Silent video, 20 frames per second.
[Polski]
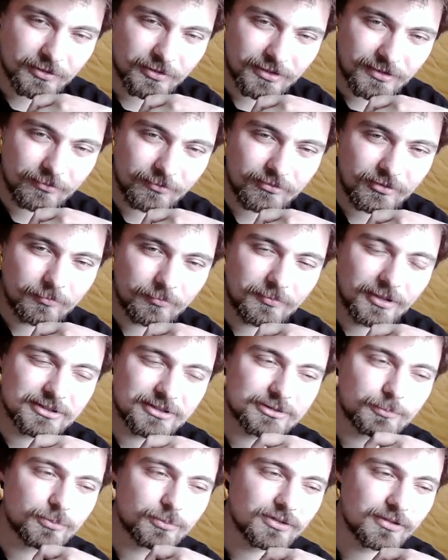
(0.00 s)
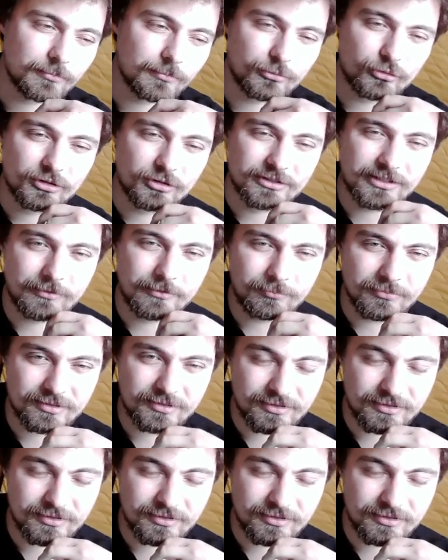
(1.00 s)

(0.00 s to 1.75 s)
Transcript: na tamtym miejscu, bo tam było naj,